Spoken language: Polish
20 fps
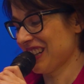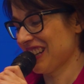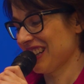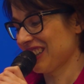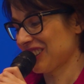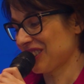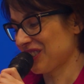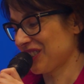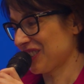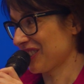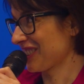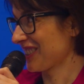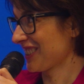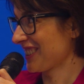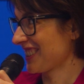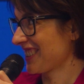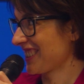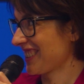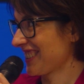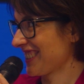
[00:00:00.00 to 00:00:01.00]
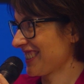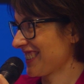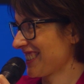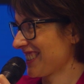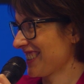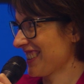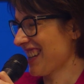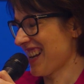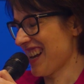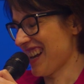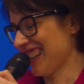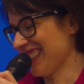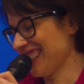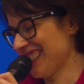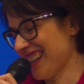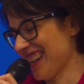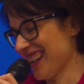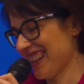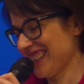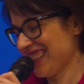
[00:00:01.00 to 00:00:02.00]
Wiedziałam, to... że to nie jest przypadek. A,
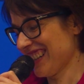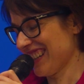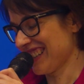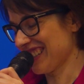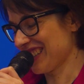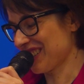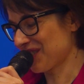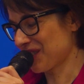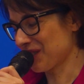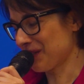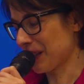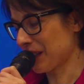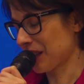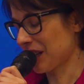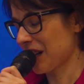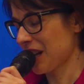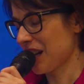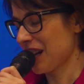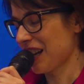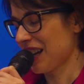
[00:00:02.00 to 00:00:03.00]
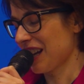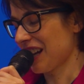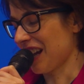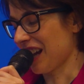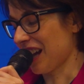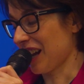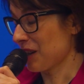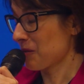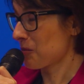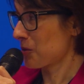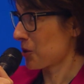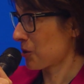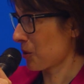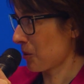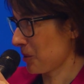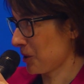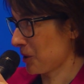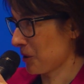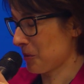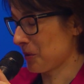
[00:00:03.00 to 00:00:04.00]
nie, nie jest przypadek. Ale
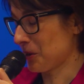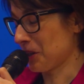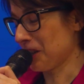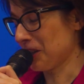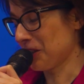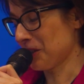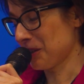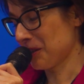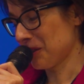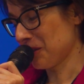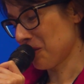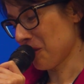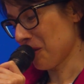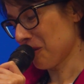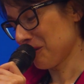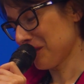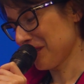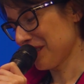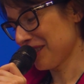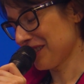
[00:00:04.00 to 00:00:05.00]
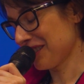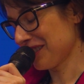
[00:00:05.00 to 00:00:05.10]
przyszło mi to pytanie do głowy